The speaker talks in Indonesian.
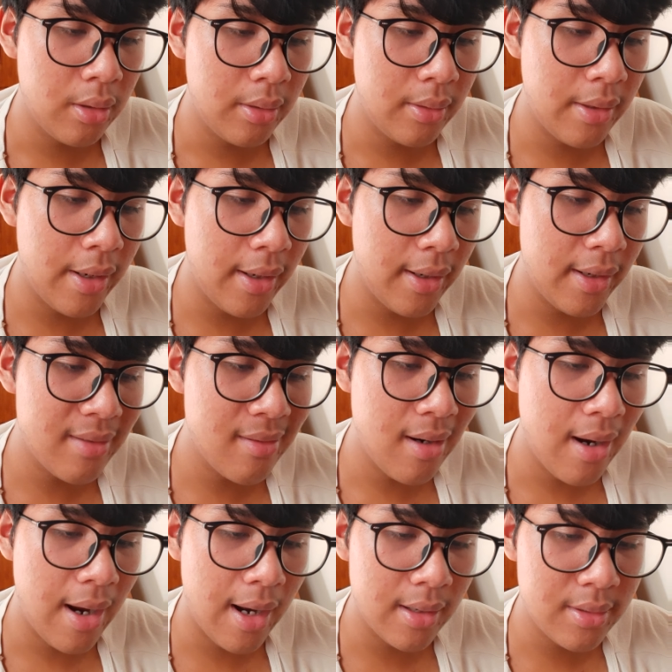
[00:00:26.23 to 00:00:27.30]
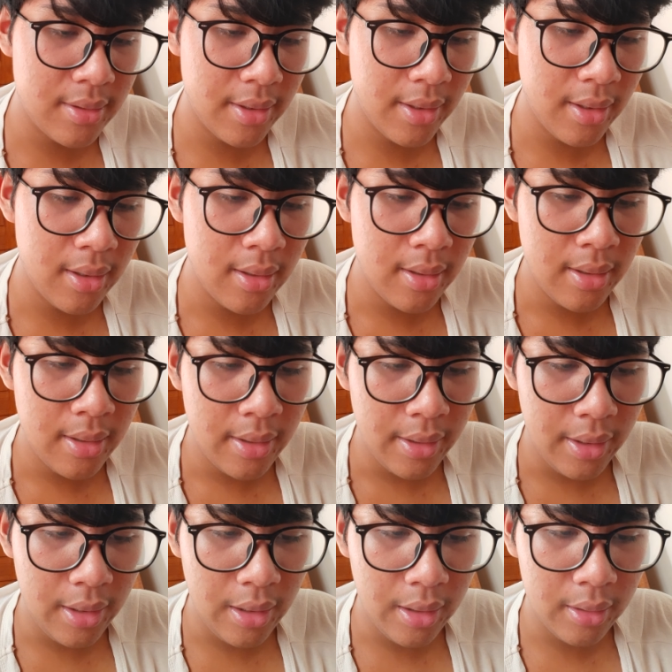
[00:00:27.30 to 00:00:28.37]
D.L.H.C.
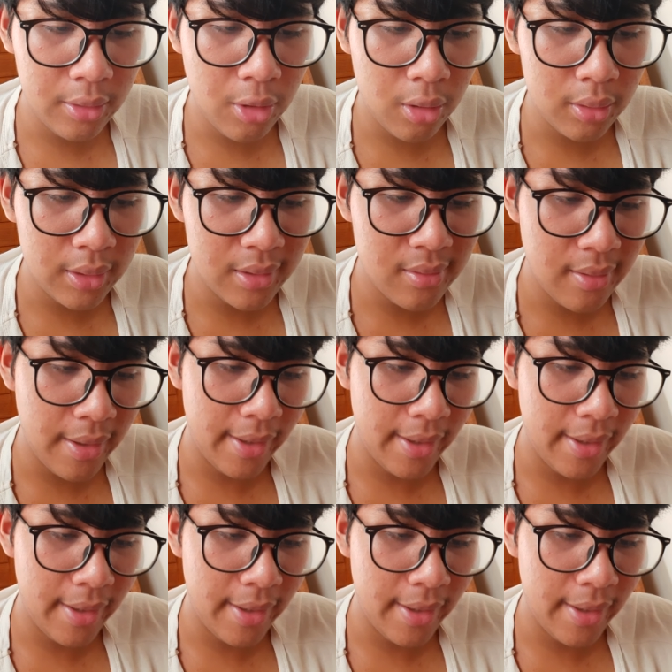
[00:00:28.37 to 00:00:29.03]
Ing Dr.